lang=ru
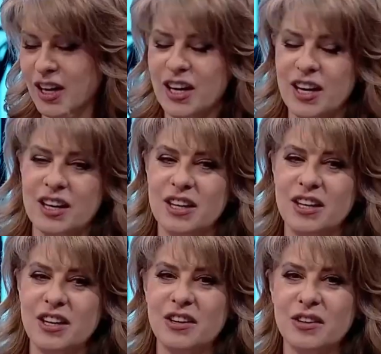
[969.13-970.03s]
А.
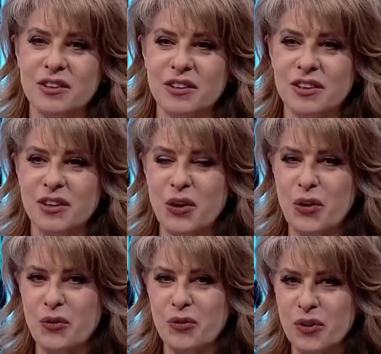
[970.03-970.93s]
И
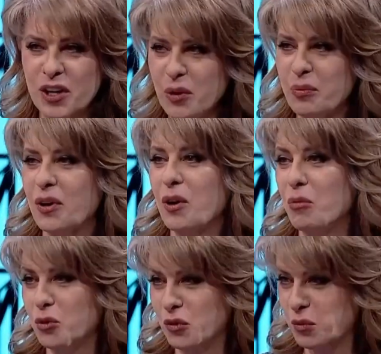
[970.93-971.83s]
а, вы,
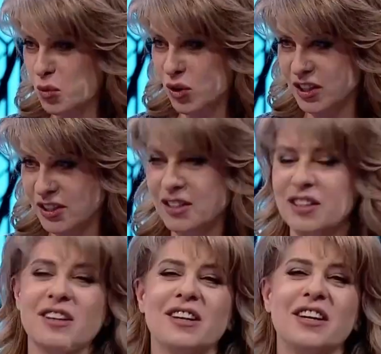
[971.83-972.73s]
проработав более
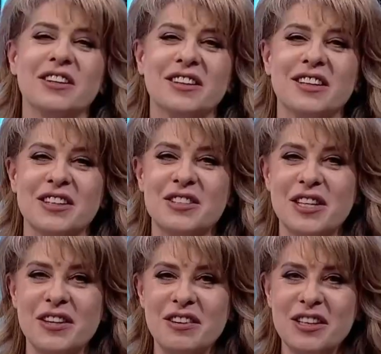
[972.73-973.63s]
40 лет на
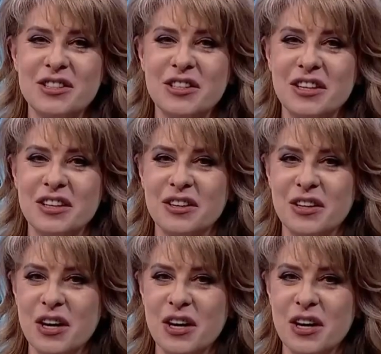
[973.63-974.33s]
телевидении,